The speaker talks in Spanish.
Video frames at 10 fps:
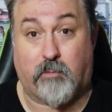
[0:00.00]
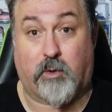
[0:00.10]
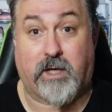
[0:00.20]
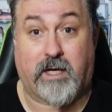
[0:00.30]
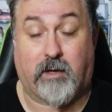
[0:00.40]
y
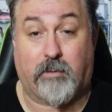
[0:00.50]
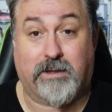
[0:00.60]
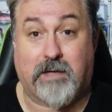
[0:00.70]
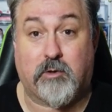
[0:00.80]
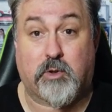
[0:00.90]
poner en
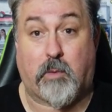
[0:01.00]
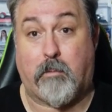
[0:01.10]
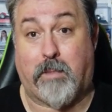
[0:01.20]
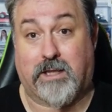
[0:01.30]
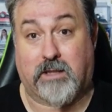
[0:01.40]
comentarios
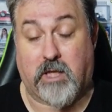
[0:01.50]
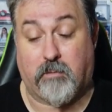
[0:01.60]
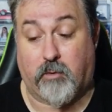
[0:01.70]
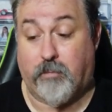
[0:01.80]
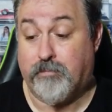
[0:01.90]

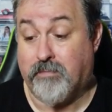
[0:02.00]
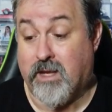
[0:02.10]
participo.